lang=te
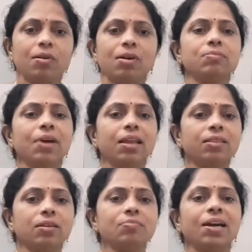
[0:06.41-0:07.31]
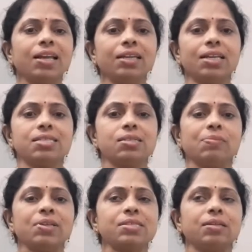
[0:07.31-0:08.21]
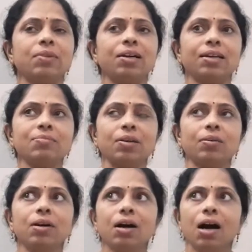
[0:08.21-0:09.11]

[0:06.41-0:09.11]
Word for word: వాటర్ మెలన్తో మరిన్ని రెసిపీస్ అనమాట మనం